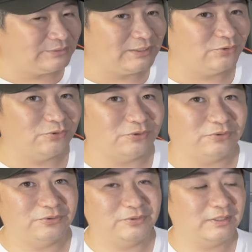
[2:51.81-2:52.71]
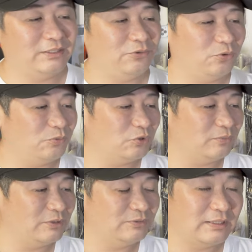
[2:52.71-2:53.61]
程度の機能を求
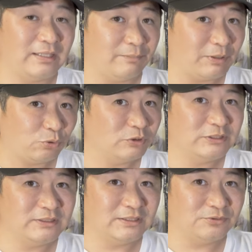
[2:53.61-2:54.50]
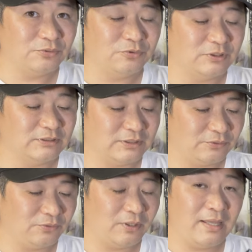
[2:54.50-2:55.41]
めるんだったらやっぱりこっちになると思うんですけ
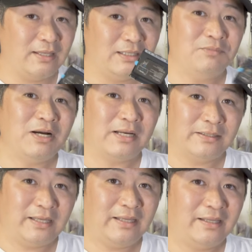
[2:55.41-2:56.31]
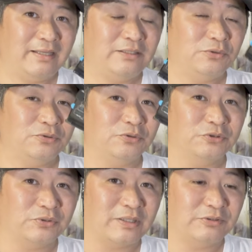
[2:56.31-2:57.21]
ど今からね、えいろいろご
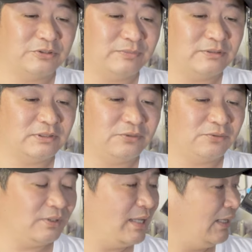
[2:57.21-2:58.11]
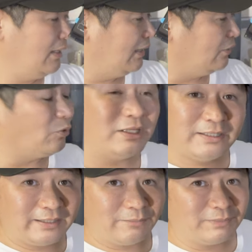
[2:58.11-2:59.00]
紹介をしますけど、えこれ
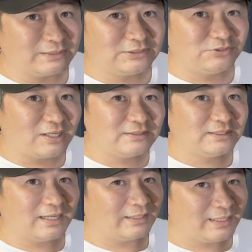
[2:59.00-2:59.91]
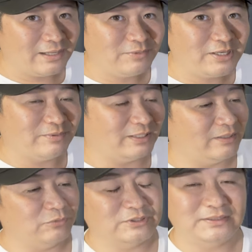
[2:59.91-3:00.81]
でねバチッと当てはまれば
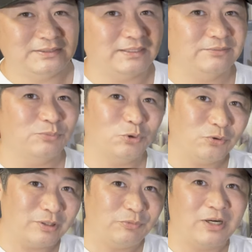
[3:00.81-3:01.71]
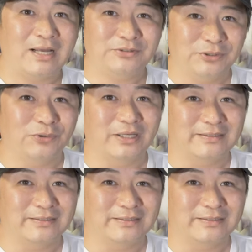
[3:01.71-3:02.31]
ねもう全然もうこんなもん軽い方が